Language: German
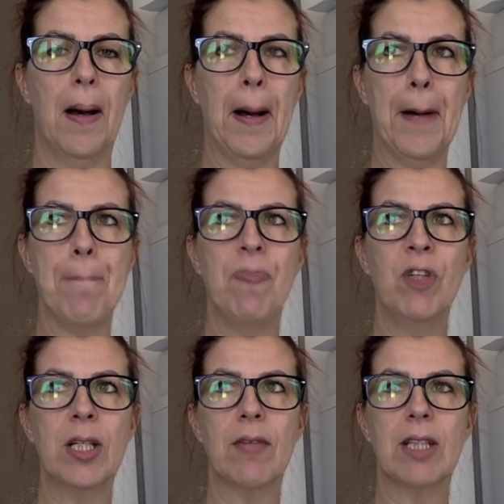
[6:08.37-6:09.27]
Ähm,
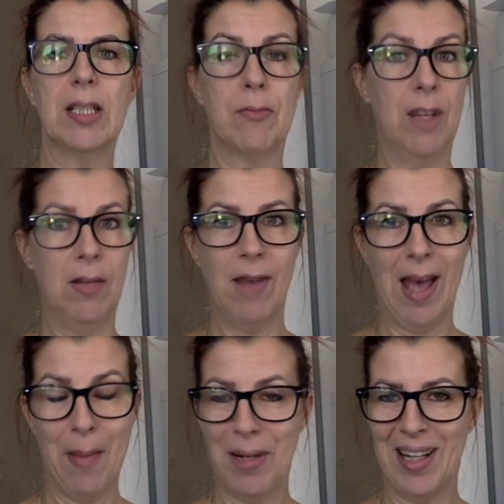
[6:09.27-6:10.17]
würde ich aber nicht empfehlen, weil
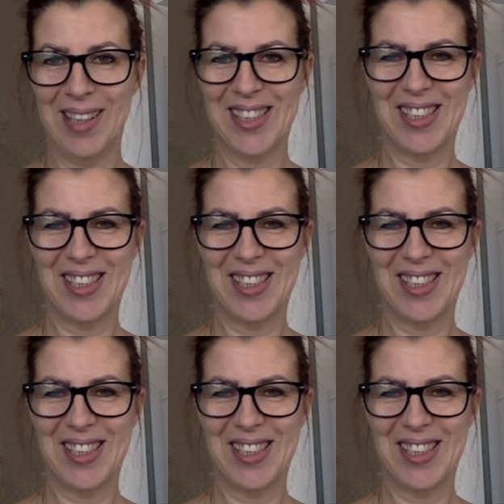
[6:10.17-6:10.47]
einmal hat sie